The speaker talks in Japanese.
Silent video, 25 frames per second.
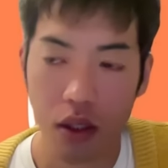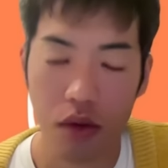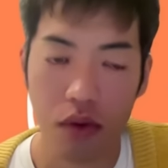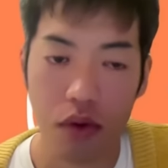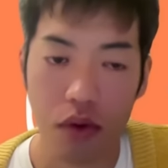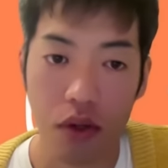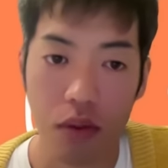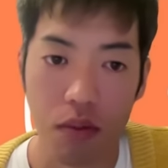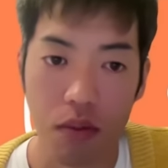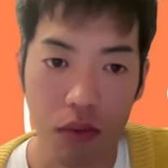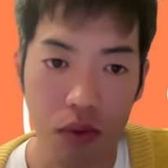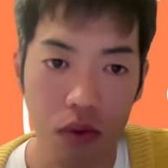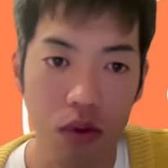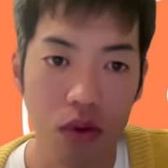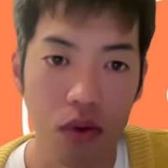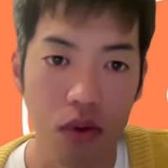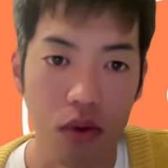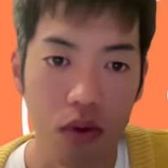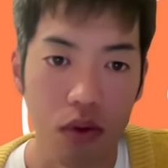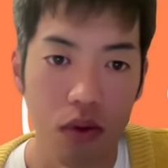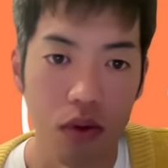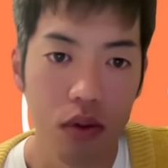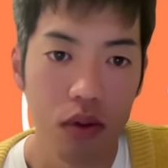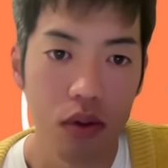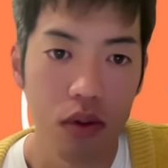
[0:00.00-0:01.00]
てた時
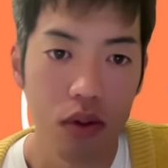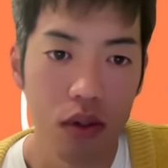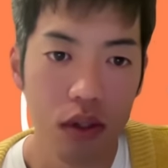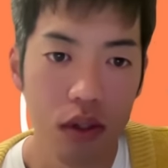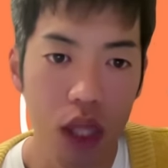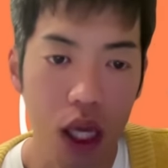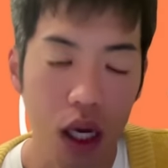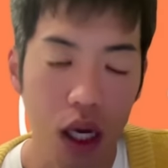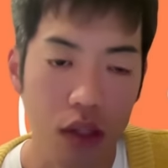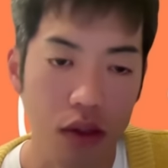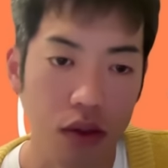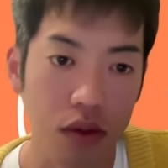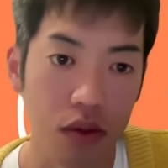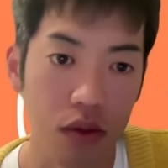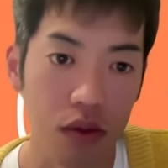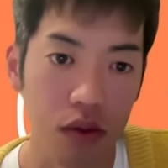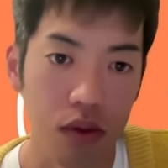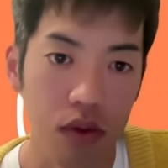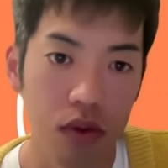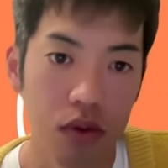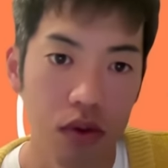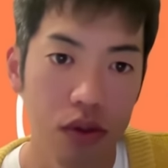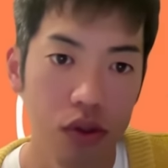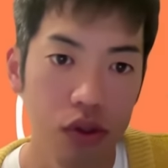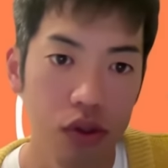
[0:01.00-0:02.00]
も、なんかそ
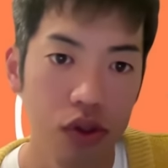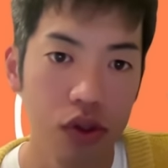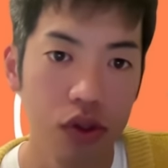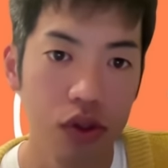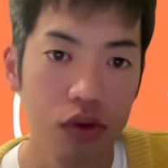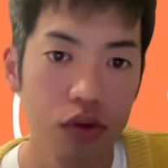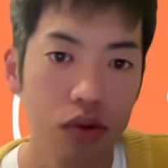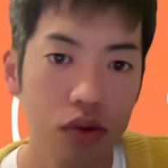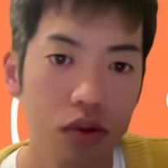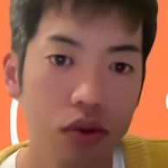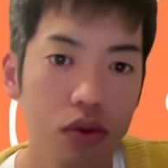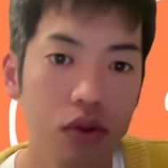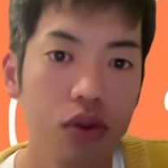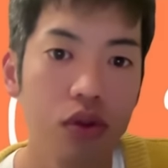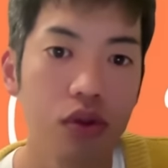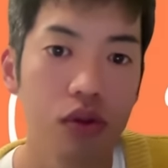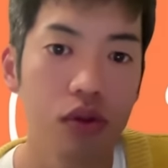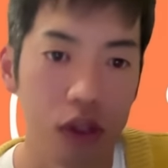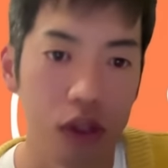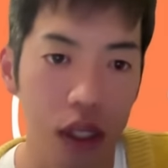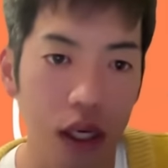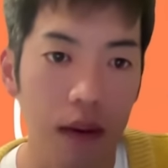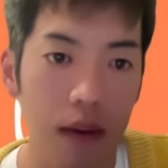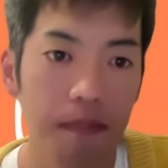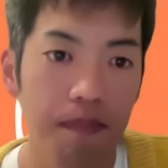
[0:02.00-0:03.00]
の、就職交書
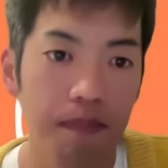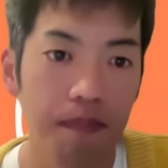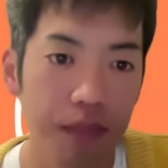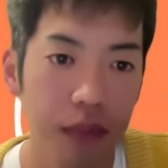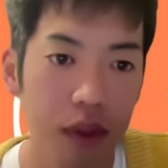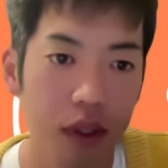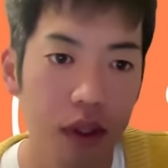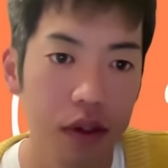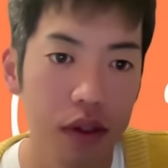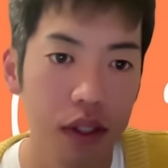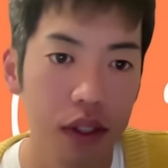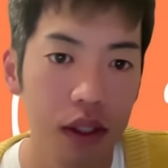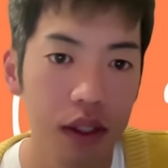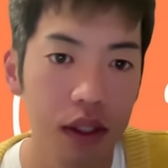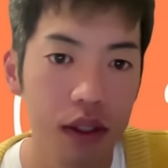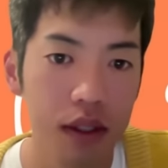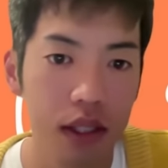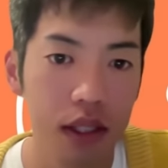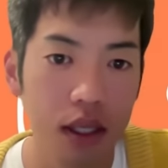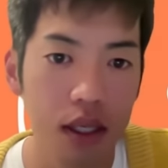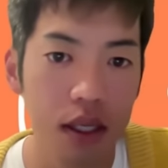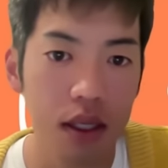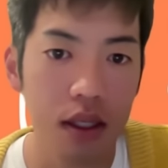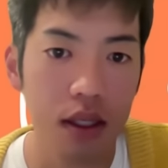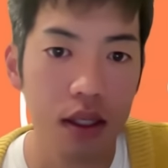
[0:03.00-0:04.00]
にね、全
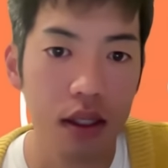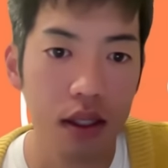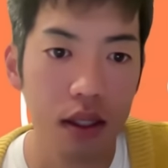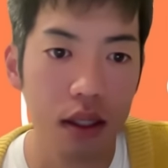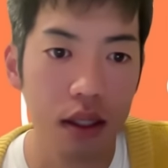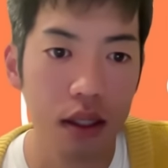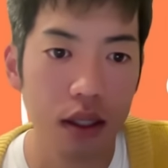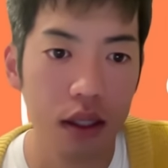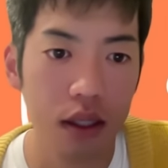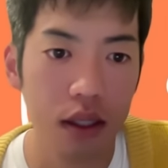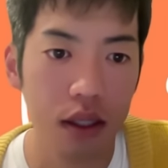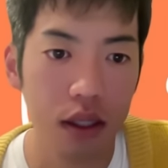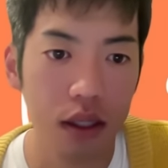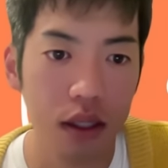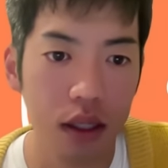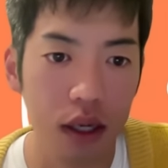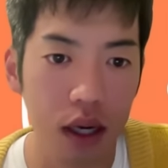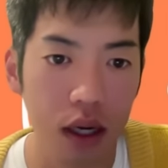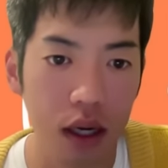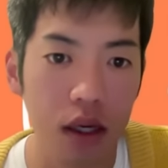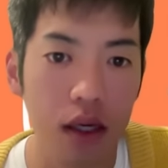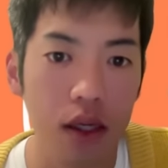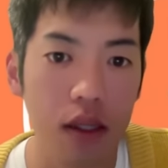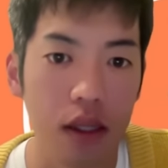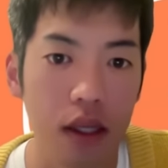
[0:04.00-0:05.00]
然
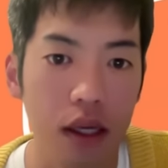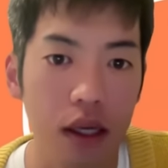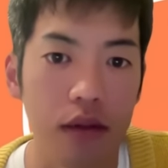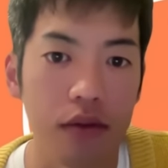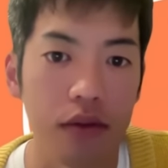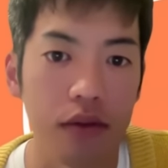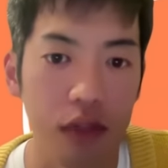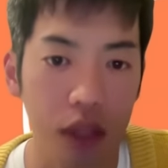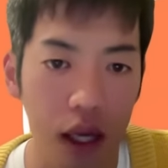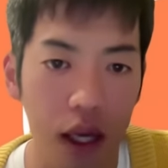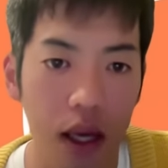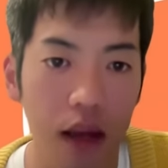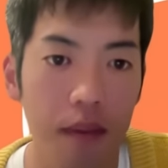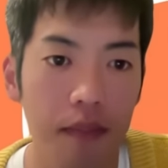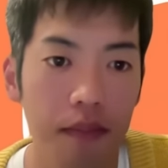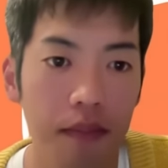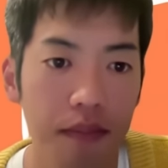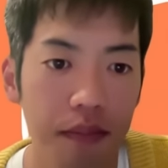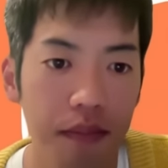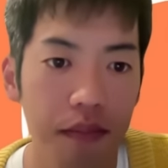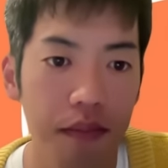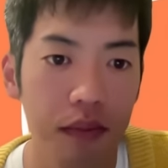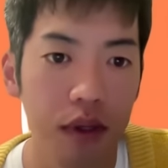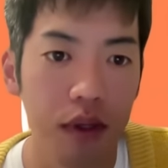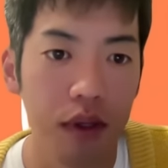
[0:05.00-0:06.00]
書かれてなくて、
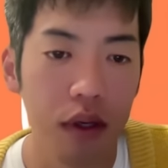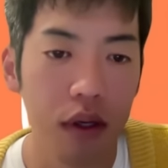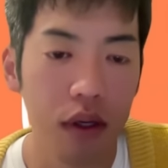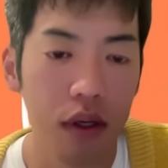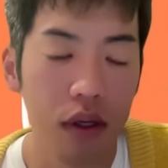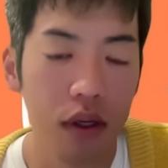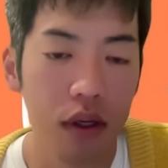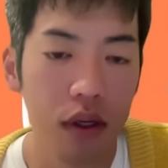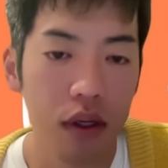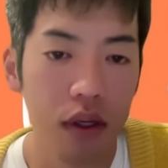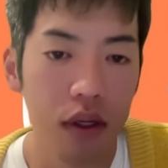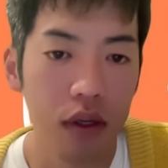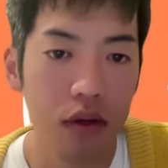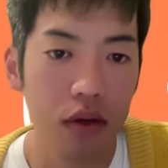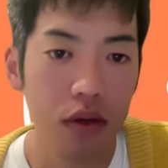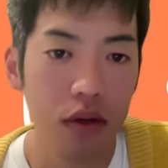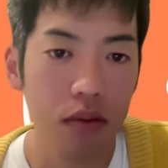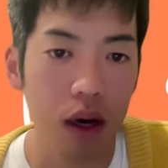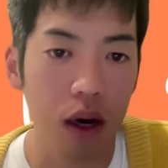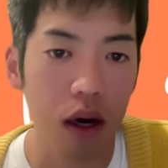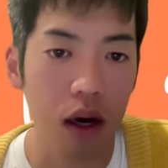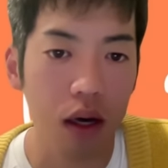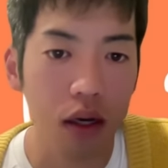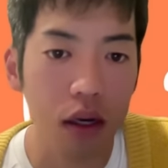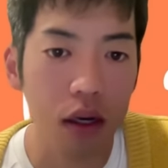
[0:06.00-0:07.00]
例え
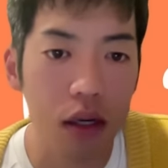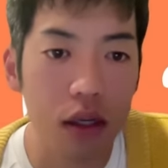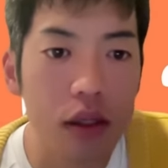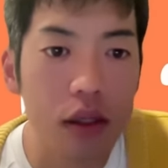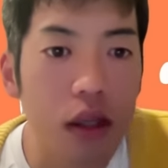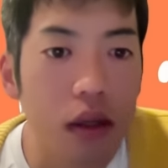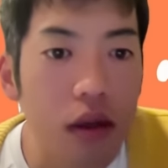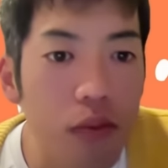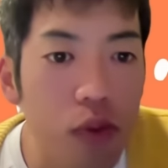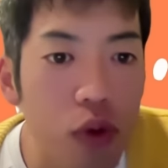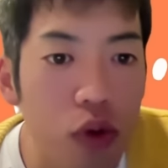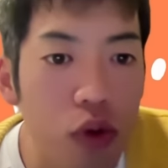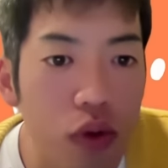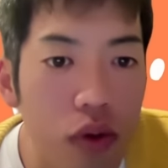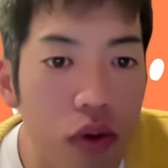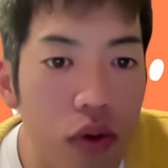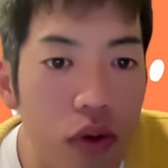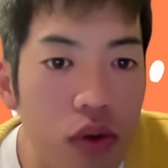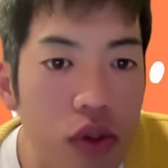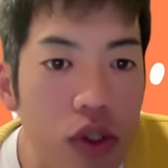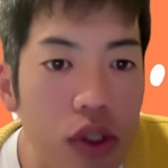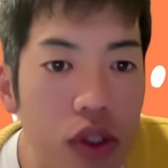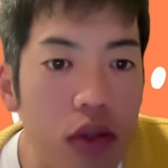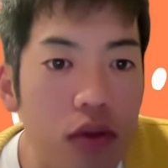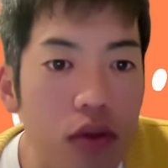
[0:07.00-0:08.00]
ば赤旗もこれ
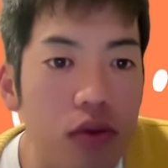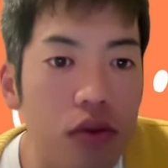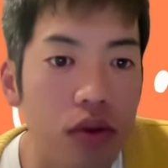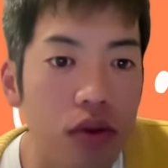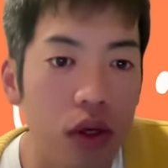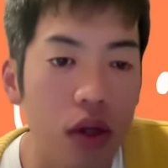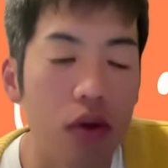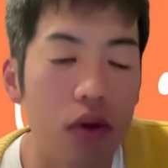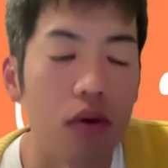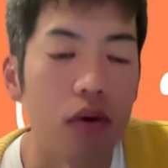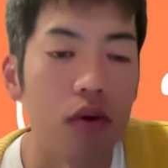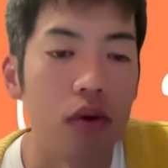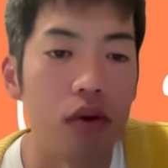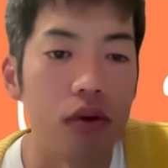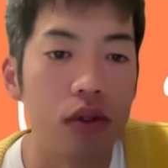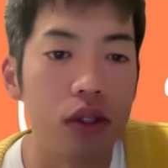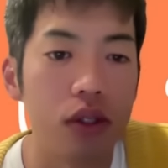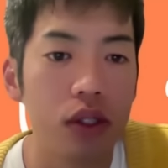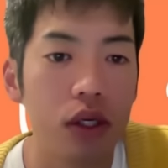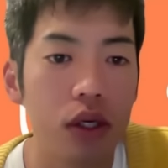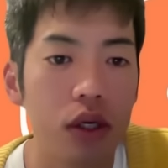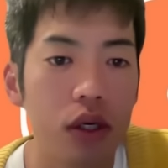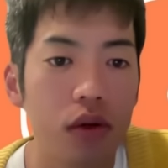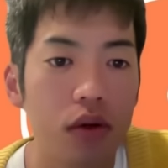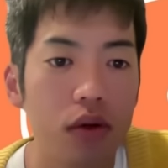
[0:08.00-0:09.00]
報じてるんですけど、
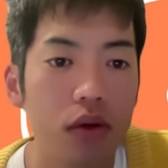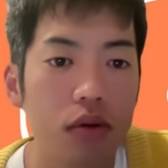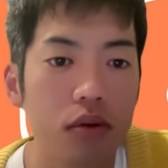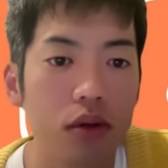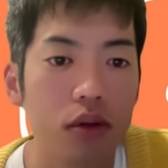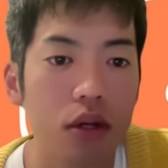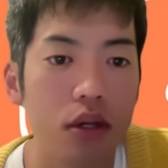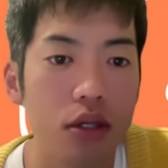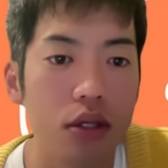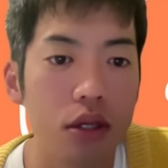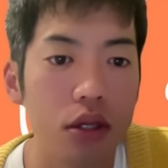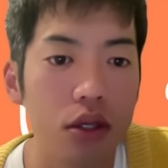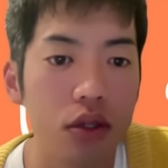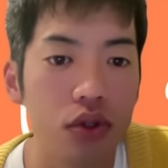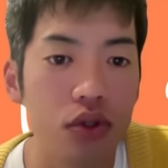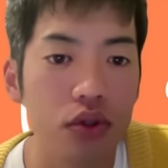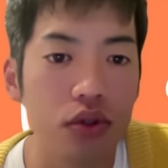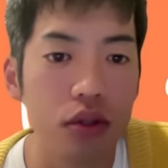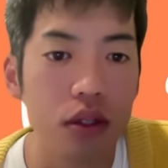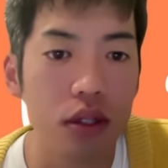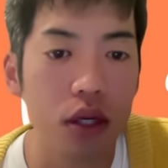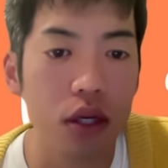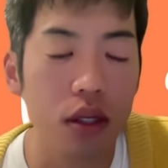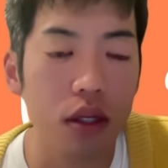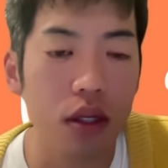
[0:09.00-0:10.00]
2006年、
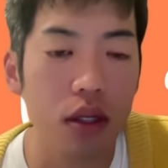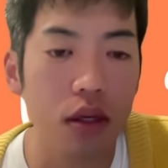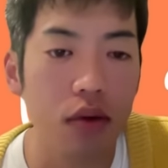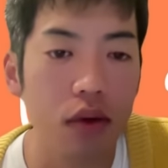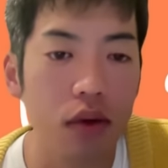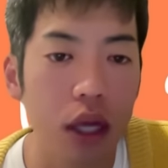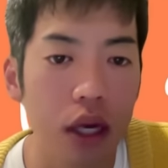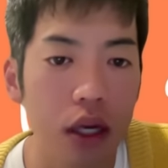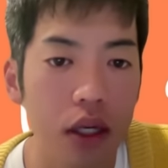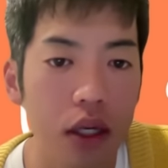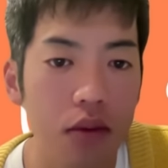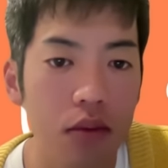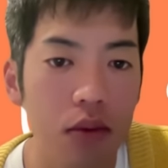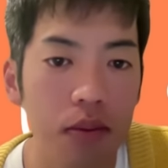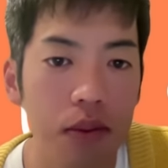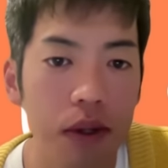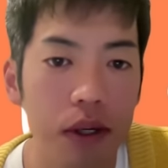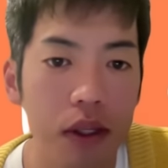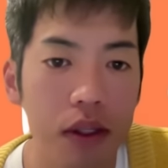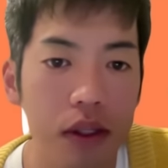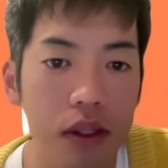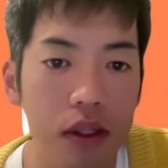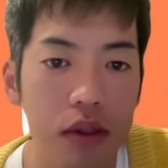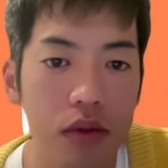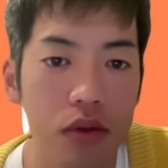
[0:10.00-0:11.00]
2013年の大規模
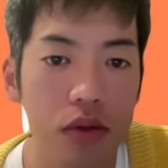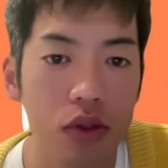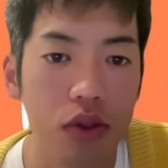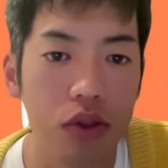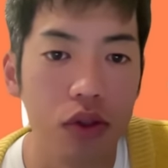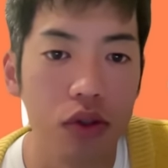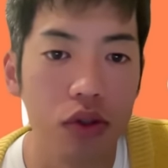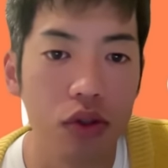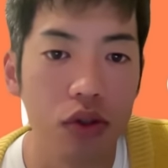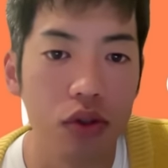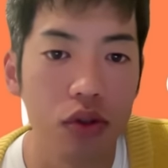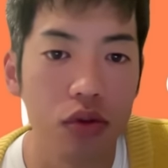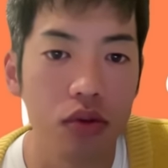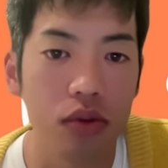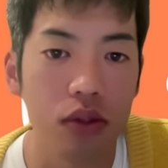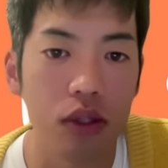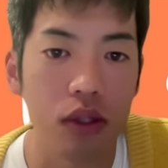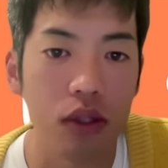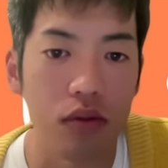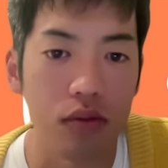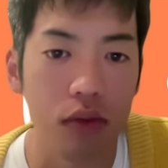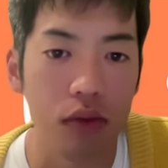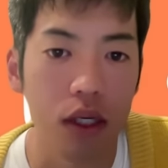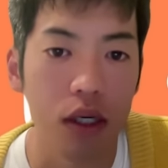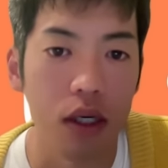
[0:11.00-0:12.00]
パーティーの収入総
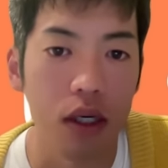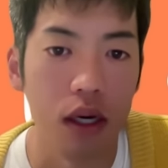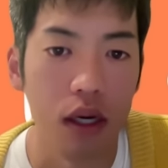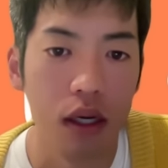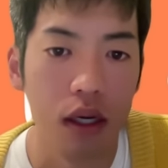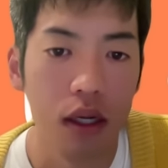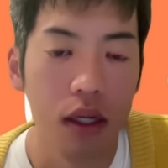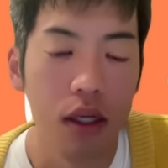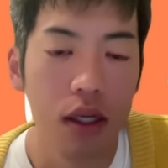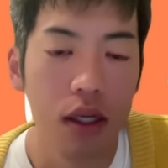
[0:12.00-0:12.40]
額は、